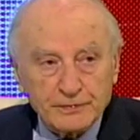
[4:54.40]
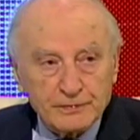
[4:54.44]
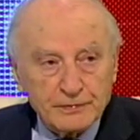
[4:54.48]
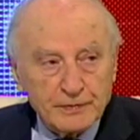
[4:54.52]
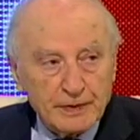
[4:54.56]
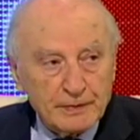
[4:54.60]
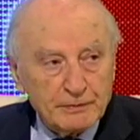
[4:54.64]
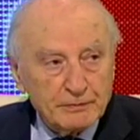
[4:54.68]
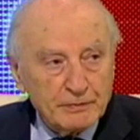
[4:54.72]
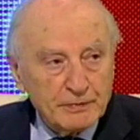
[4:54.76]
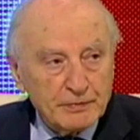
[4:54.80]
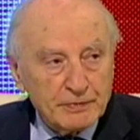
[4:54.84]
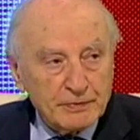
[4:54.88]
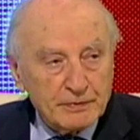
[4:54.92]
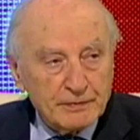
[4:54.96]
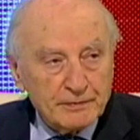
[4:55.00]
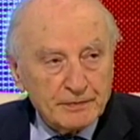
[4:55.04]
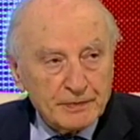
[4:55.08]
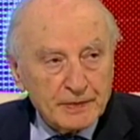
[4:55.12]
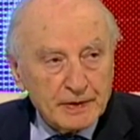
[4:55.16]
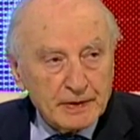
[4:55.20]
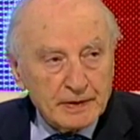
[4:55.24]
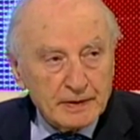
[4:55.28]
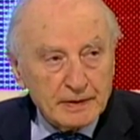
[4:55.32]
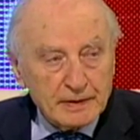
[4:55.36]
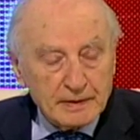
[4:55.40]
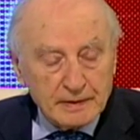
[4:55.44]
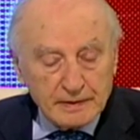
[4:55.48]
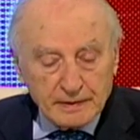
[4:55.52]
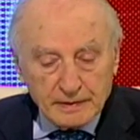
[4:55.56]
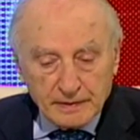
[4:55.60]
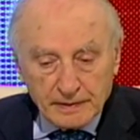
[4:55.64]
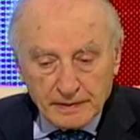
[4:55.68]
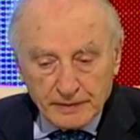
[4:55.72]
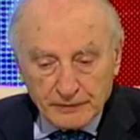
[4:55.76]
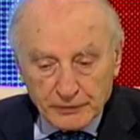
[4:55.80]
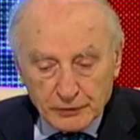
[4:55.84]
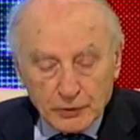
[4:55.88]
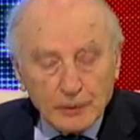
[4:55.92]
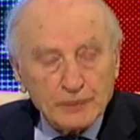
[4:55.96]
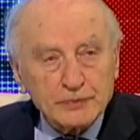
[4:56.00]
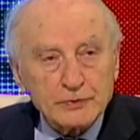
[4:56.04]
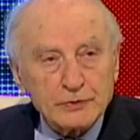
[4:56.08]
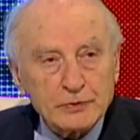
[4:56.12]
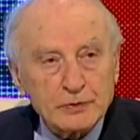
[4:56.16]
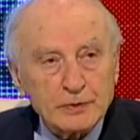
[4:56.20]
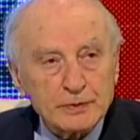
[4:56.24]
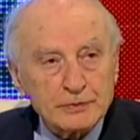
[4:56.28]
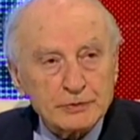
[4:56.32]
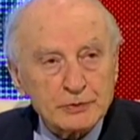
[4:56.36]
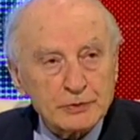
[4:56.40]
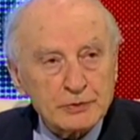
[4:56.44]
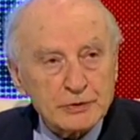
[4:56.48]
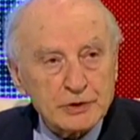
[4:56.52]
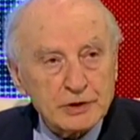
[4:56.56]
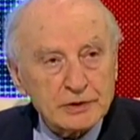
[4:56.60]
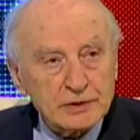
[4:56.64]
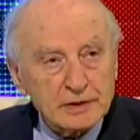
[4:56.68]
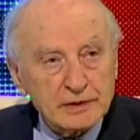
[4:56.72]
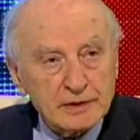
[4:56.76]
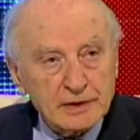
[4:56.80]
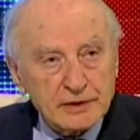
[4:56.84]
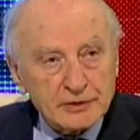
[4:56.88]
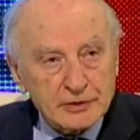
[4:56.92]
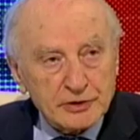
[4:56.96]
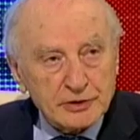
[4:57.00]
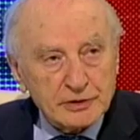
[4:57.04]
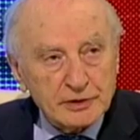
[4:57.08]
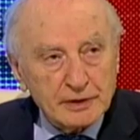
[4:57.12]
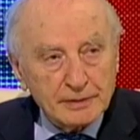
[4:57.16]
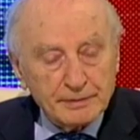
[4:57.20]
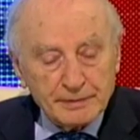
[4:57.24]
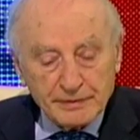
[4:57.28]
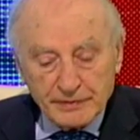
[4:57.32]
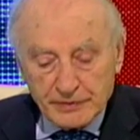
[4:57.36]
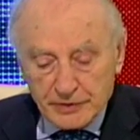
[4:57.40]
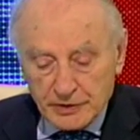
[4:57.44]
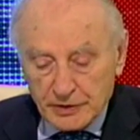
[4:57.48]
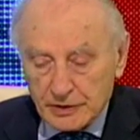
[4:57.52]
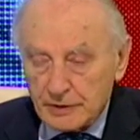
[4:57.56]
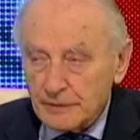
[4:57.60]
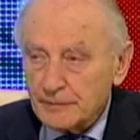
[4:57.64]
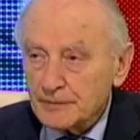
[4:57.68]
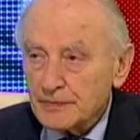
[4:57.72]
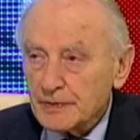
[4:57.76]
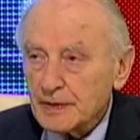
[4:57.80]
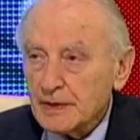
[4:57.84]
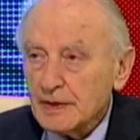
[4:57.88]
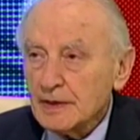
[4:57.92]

э, и в том и в другом случае это неожиданное превращение.